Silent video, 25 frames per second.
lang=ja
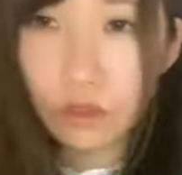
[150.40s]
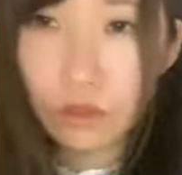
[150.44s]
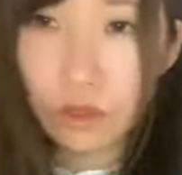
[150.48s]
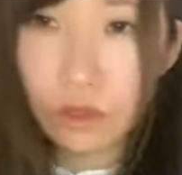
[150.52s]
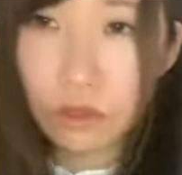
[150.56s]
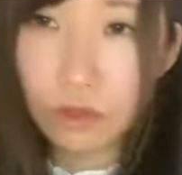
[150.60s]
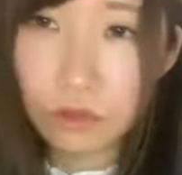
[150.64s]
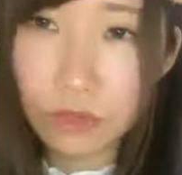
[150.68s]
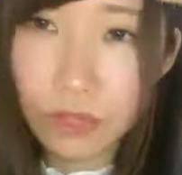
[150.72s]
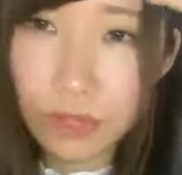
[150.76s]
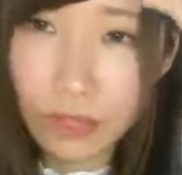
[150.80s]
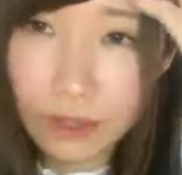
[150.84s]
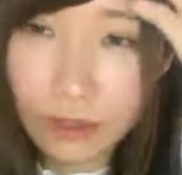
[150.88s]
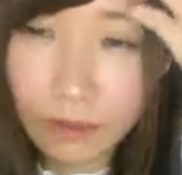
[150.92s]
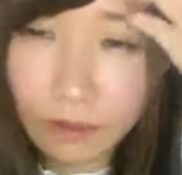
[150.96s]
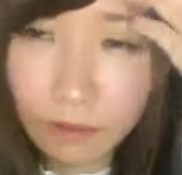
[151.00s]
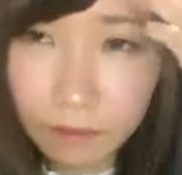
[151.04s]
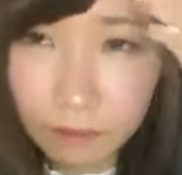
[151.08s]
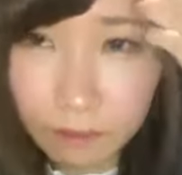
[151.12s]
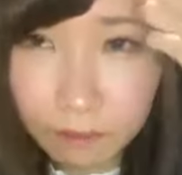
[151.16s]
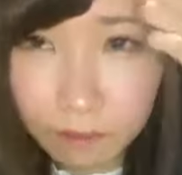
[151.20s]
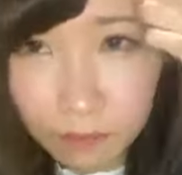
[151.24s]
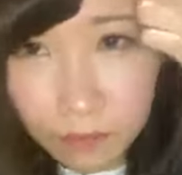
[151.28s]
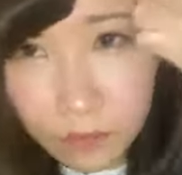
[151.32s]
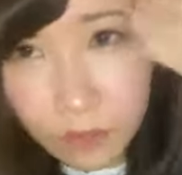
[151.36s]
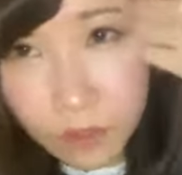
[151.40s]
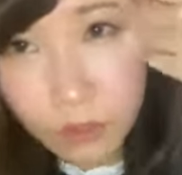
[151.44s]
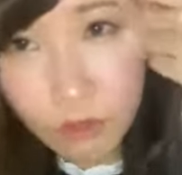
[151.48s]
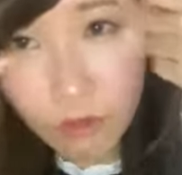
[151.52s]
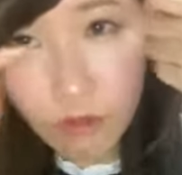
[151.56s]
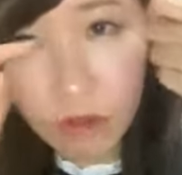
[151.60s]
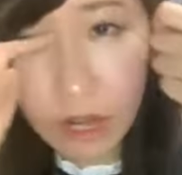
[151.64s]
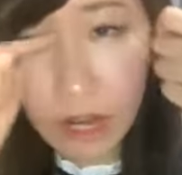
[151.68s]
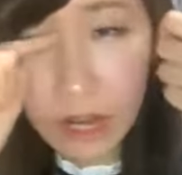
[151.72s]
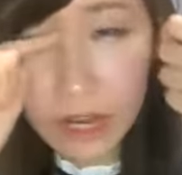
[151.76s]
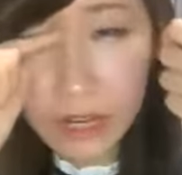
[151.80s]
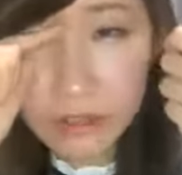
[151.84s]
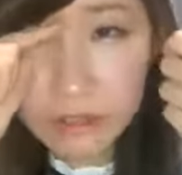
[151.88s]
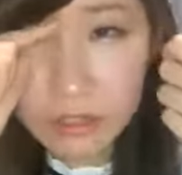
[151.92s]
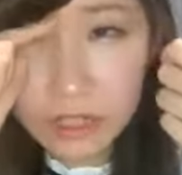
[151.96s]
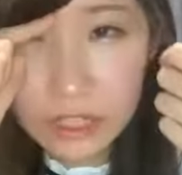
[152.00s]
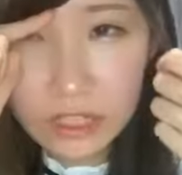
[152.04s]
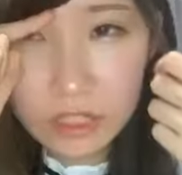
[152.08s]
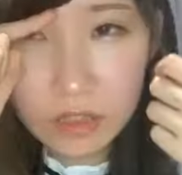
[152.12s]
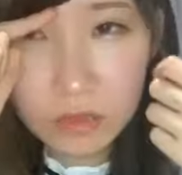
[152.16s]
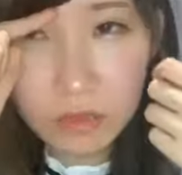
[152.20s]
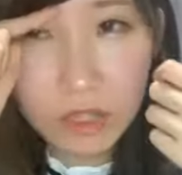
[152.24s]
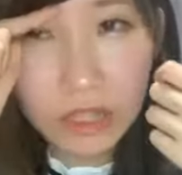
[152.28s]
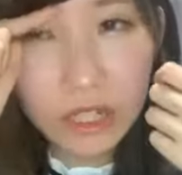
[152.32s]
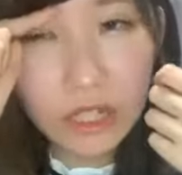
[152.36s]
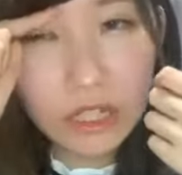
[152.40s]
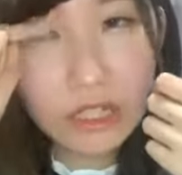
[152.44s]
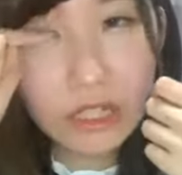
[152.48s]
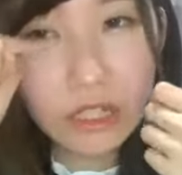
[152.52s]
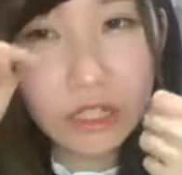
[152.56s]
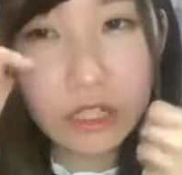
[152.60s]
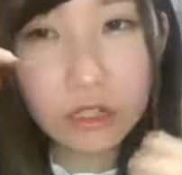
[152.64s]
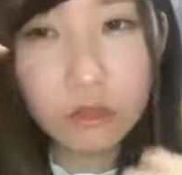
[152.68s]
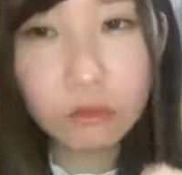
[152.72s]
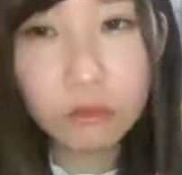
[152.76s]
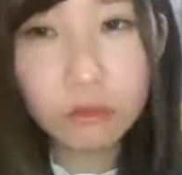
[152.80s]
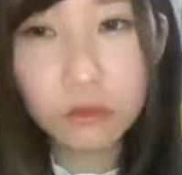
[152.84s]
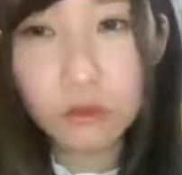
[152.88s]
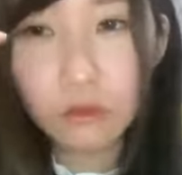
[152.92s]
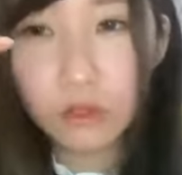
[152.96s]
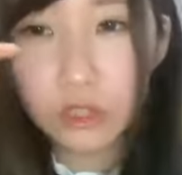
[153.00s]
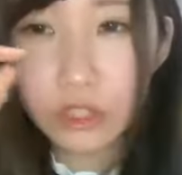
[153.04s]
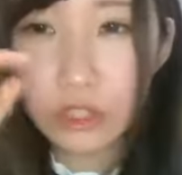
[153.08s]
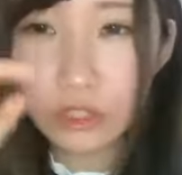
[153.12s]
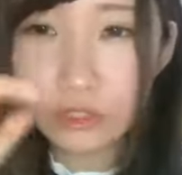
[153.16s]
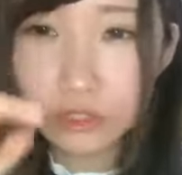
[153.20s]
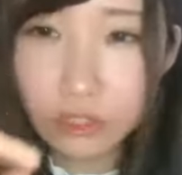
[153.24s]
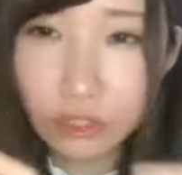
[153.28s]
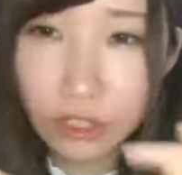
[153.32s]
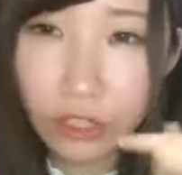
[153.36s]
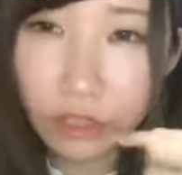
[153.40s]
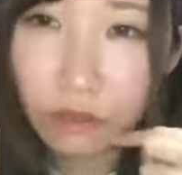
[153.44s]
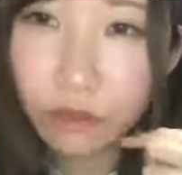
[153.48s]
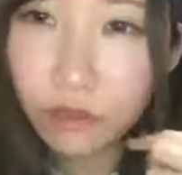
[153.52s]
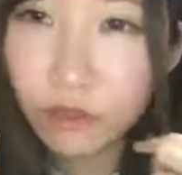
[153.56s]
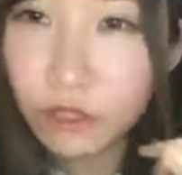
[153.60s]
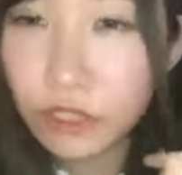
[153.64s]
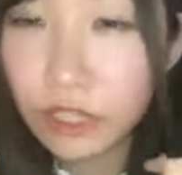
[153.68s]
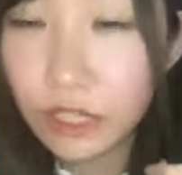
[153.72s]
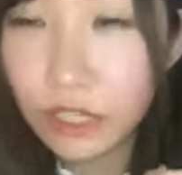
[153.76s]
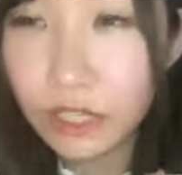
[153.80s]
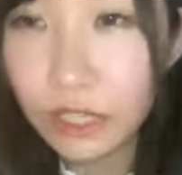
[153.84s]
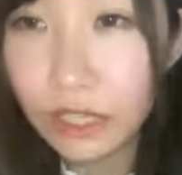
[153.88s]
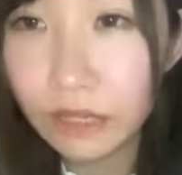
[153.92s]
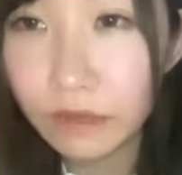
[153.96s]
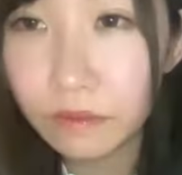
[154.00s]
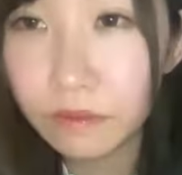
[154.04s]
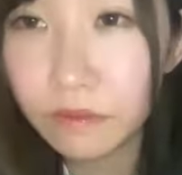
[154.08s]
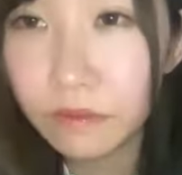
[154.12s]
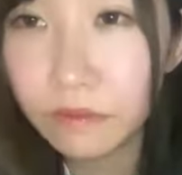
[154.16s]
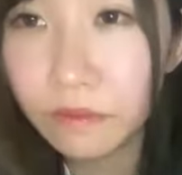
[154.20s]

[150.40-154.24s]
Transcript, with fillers: あのね今日は雷雨らしいみんな洗濯物干してる人気をつけて